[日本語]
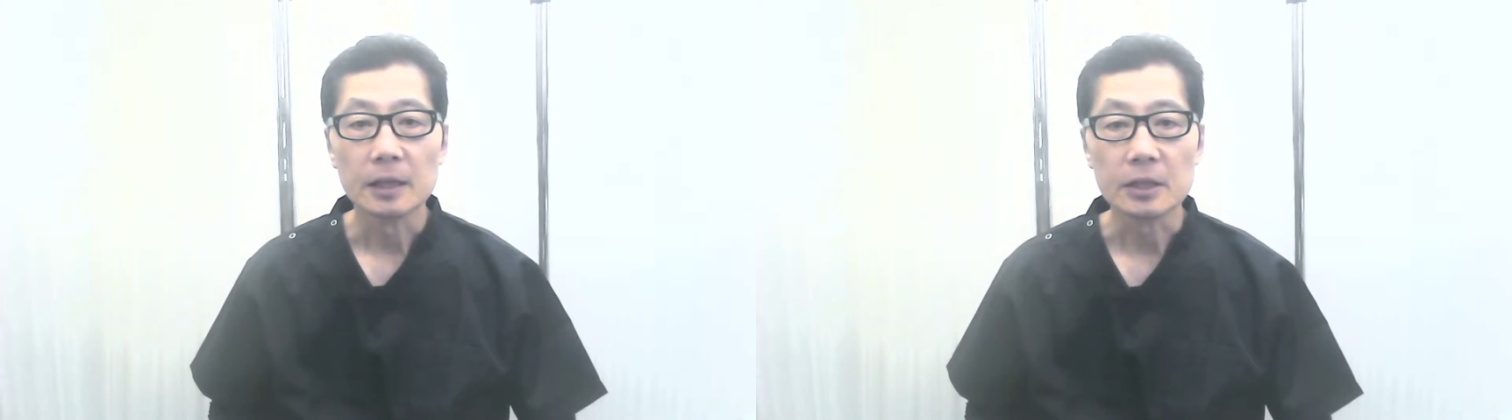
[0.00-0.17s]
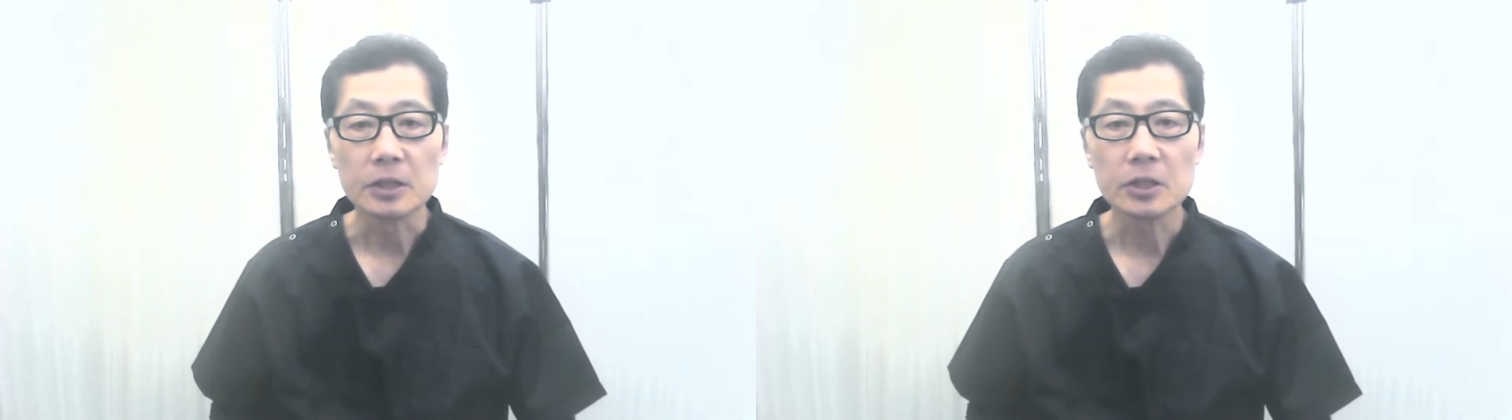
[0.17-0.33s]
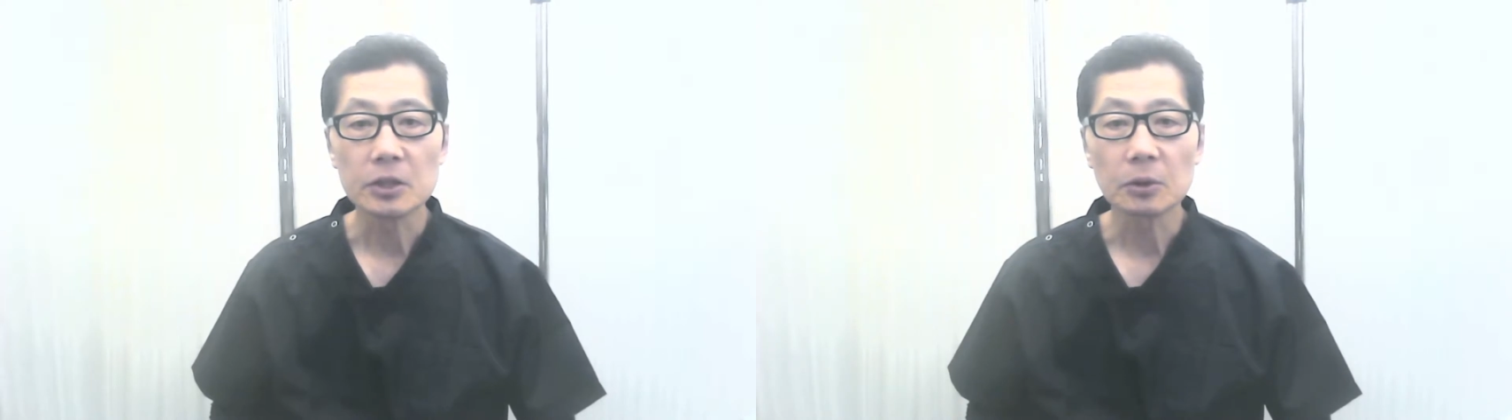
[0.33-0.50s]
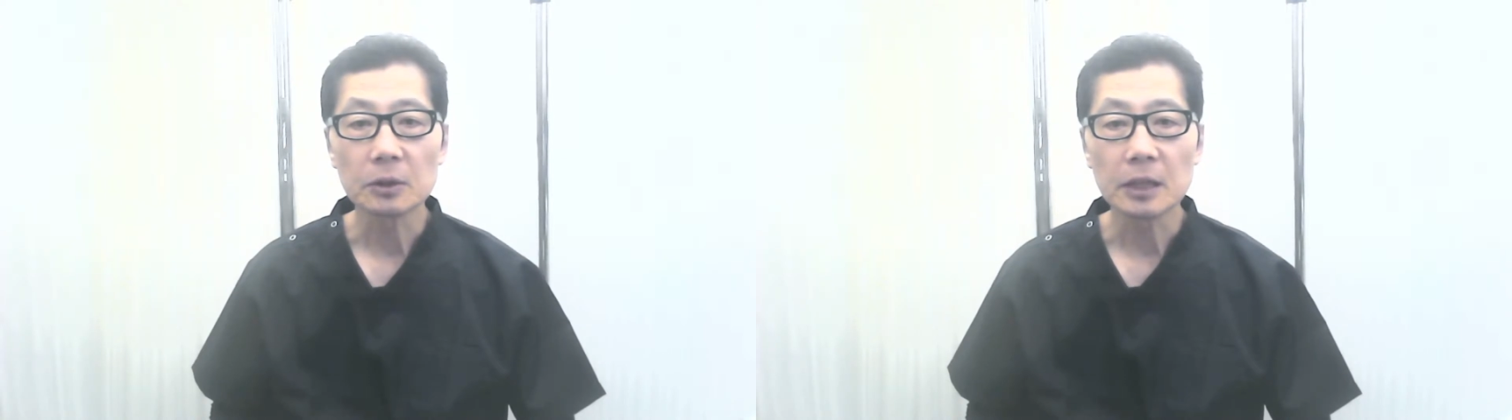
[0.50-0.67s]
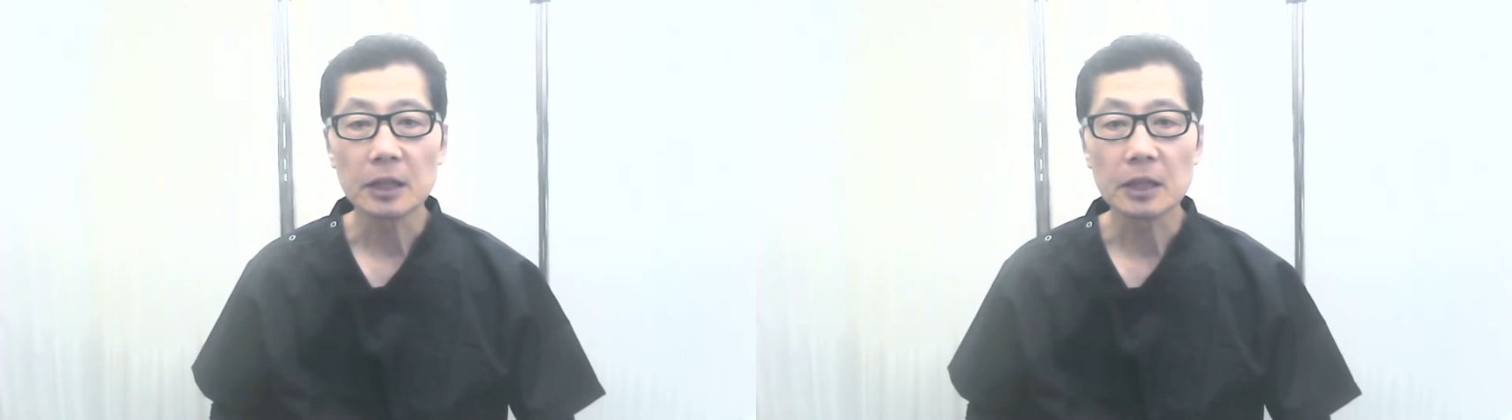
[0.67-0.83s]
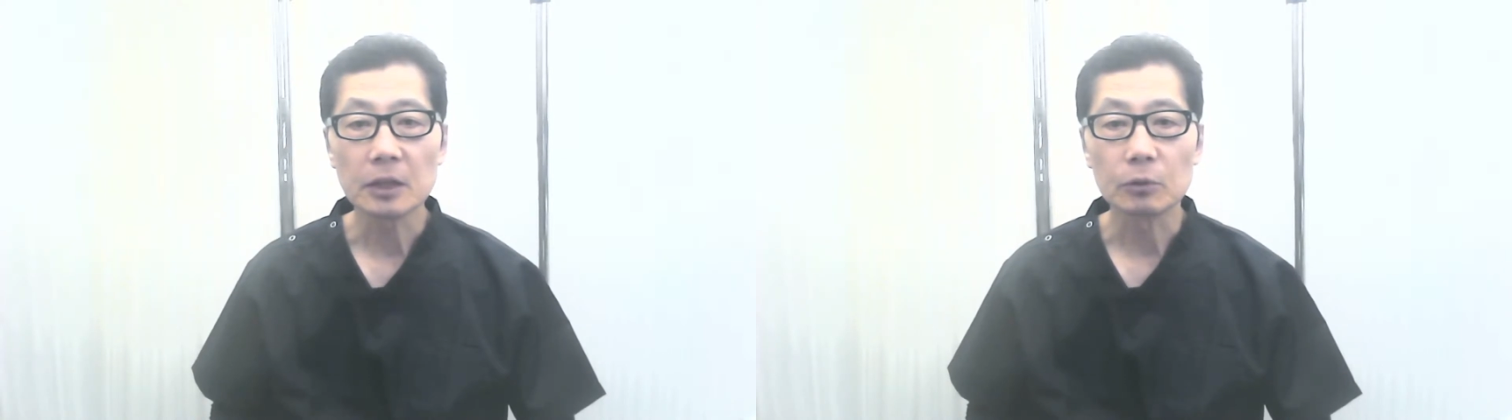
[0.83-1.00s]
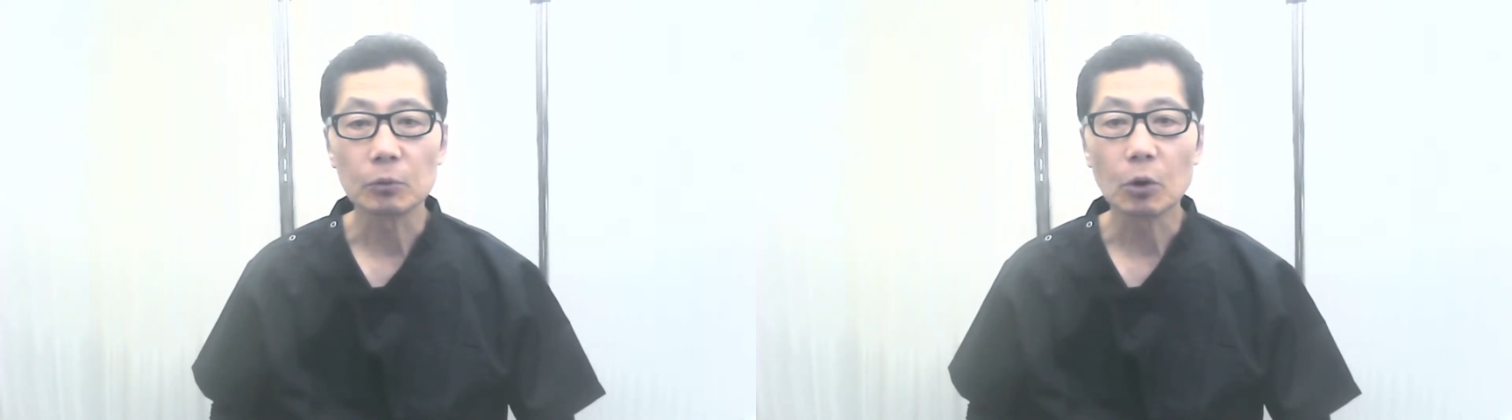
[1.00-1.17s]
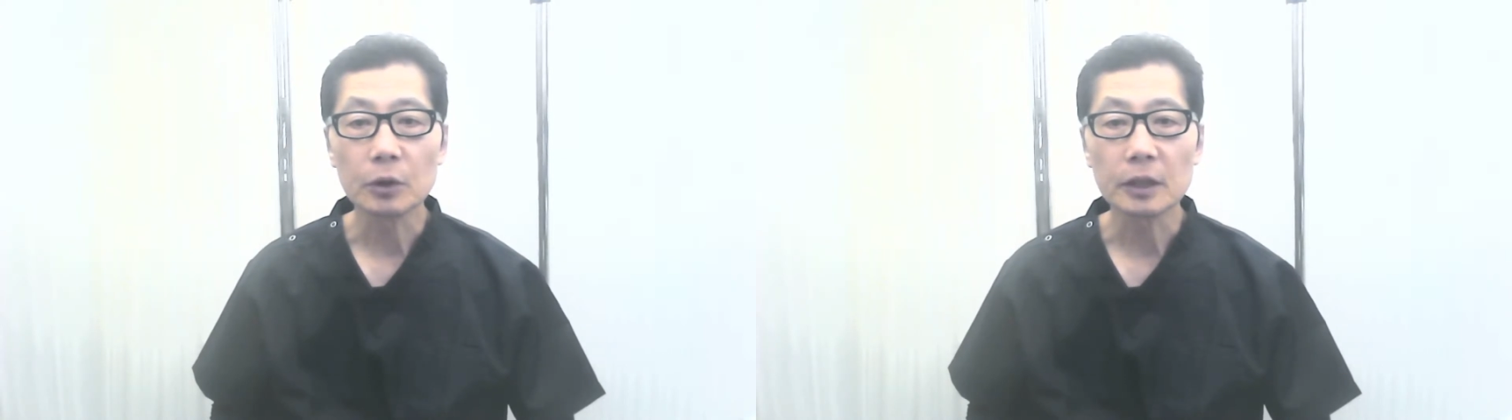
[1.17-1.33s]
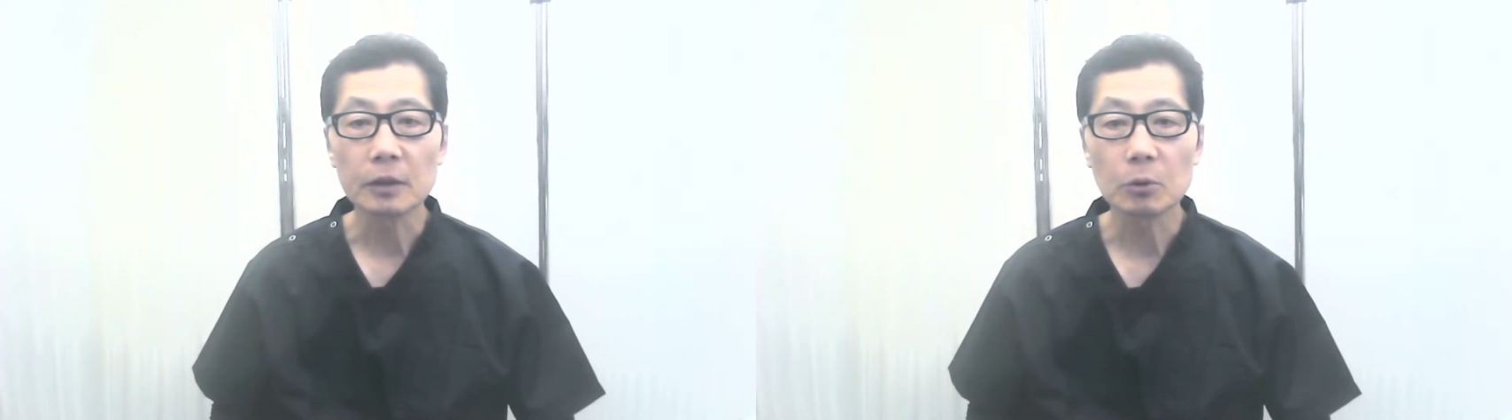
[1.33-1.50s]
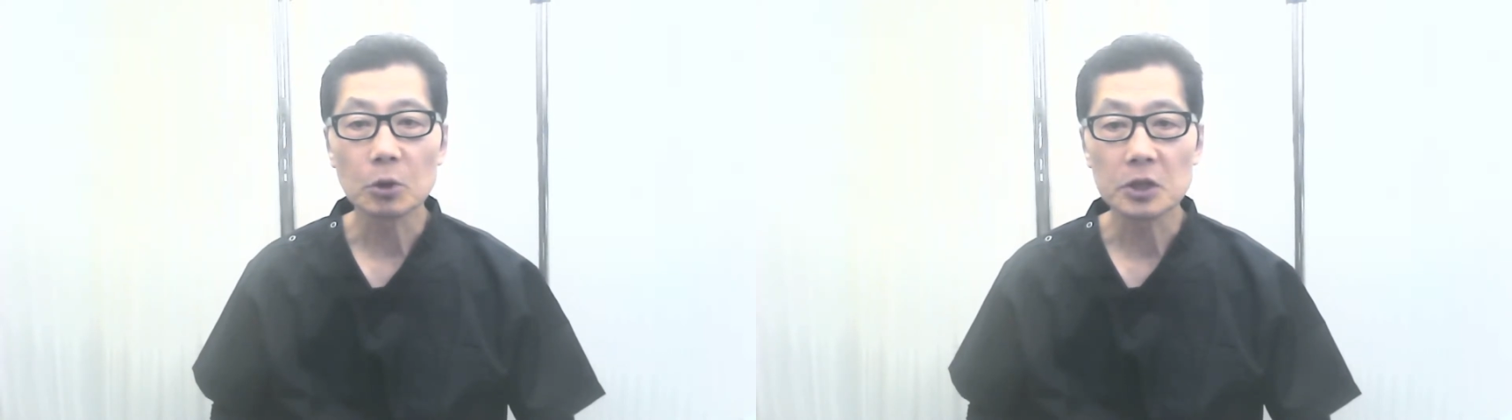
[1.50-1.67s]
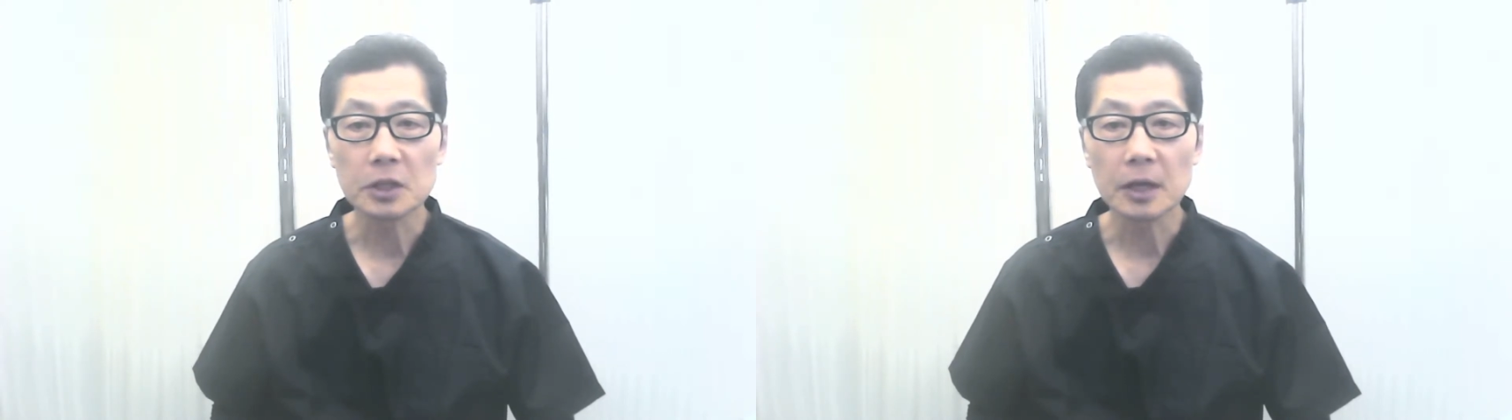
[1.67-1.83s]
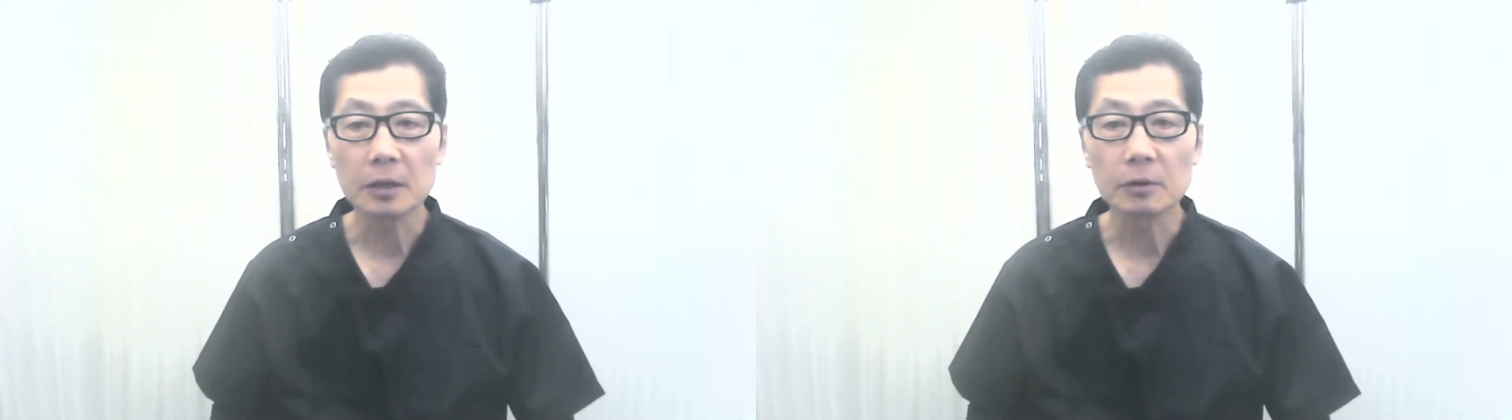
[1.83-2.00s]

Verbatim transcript: 日常的にウォーキングをして